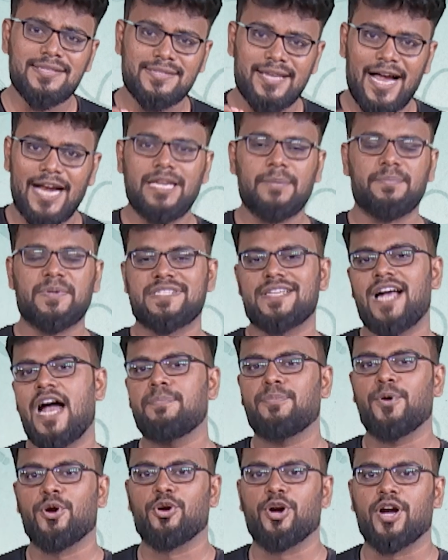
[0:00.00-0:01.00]
ஸ்டார்ட் அப்பை ஸ்டார்ட்
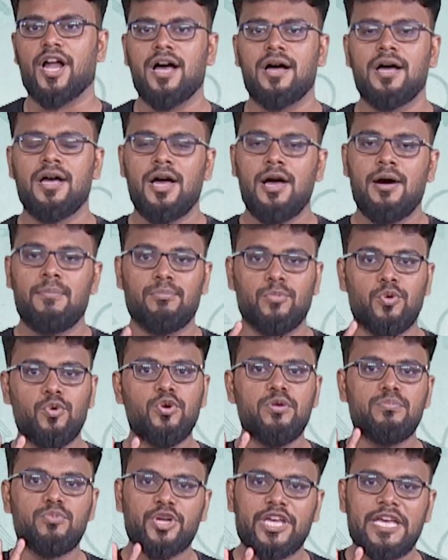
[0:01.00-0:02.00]
பண்ணணும்னா மூணு
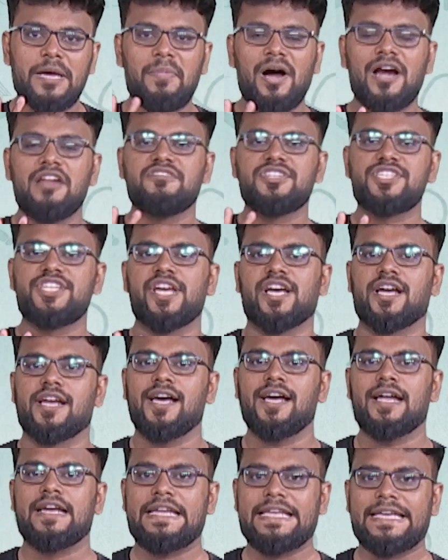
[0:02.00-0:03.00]
முக்கியமான விஷயங்களை
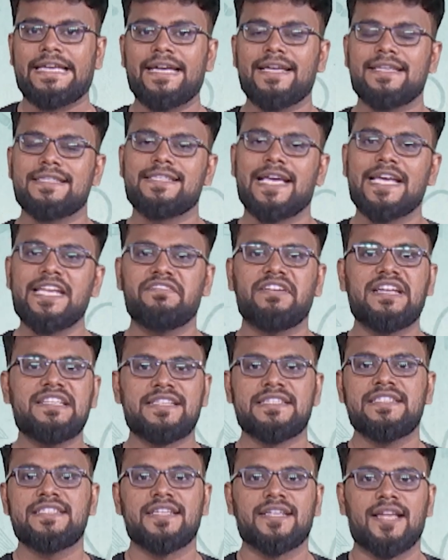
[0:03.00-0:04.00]
நீங்க சரிவர
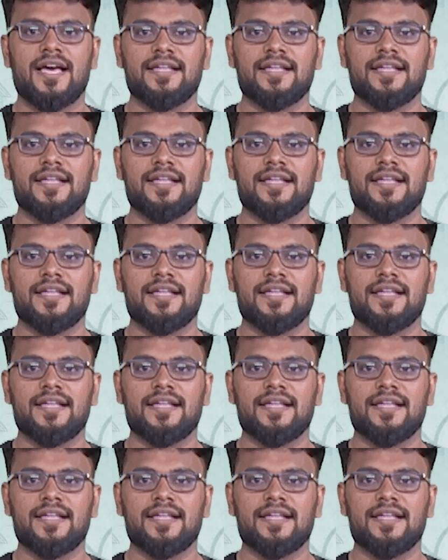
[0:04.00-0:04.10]
செஞ்சீங்கன்னா